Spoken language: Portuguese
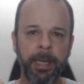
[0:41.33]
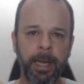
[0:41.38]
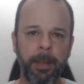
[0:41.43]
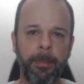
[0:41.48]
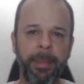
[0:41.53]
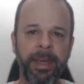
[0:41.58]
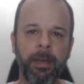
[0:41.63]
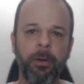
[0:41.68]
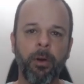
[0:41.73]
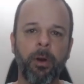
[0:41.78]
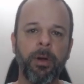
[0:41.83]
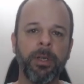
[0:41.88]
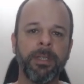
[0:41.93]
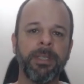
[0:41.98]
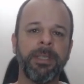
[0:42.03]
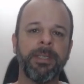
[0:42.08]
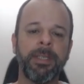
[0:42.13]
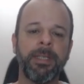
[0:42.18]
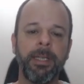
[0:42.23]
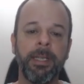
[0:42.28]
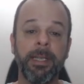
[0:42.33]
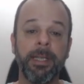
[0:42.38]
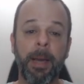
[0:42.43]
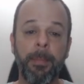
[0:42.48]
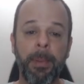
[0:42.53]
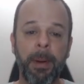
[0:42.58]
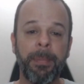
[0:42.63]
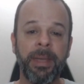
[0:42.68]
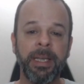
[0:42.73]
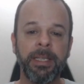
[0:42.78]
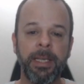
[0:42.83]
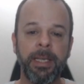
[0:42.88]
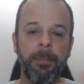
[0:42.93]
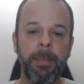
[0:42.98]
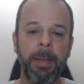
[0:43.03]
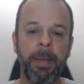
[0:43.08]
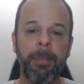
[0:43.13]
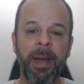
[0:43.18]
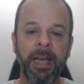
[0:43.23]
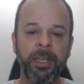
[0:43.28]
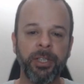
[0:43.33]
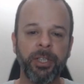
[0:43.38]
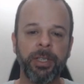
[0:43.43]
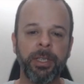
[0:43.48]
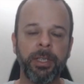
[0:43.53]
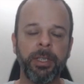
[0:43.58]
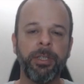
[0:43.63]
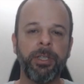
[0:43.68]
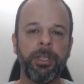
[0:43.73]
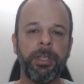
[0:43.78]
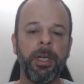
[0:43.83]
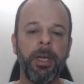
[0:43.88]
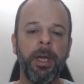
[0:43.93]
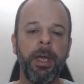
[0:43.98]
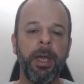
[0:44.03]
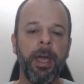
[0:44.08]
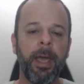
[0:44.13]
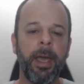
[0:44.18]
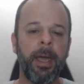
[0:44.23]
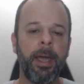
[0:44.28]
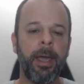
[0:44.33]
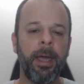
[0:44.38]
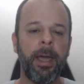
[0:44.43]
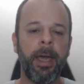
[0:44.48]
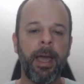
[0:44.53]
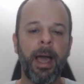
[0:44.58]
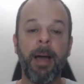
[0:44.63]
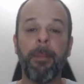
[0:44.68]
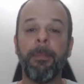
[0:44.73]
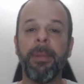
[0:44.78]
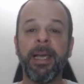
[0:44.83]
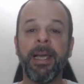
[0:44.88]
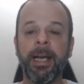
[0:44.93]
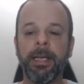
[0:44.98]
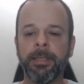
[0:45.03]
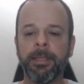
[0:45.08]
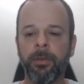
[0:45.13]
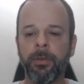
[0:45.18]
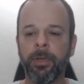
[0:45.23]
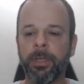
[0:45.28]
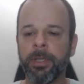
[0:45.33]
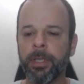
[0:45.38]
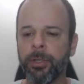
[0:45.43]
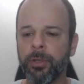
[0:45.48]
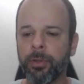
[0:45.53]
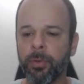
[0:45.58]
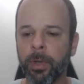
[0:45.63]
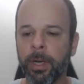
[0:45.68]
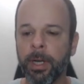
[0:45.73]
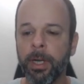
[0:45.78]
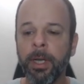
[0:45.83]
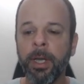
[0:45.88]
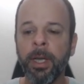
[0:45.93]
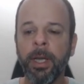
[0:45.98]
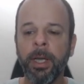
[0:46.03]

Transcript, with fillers: ela é bem grossa, assim, dá para perceber bastante é, é, a aplicação da textura.